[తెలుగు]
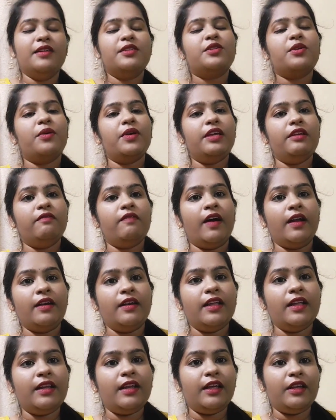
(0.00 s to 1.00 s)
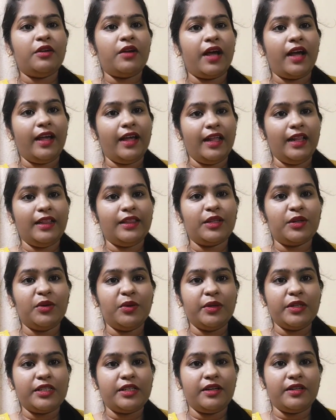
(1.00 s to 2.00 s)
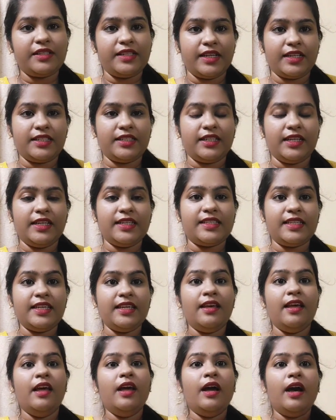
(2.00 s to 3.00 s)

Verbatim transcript: సో ఇవన్నీ నేను నా హెల్త్ గోల్స్లో సెట్ చేసి